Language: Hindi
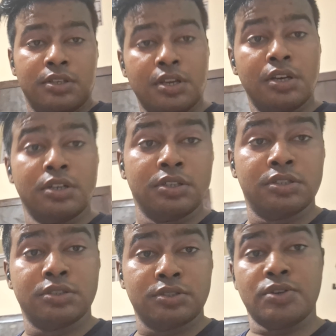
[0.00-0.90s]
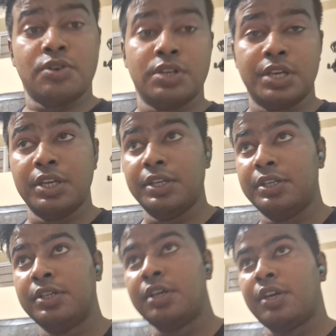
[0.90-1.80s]
या सोने
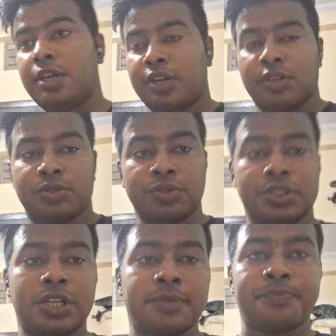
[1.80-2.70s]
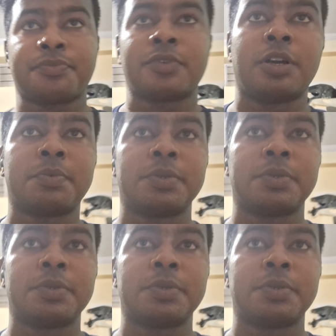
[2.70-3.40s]
दूसरा अपना जो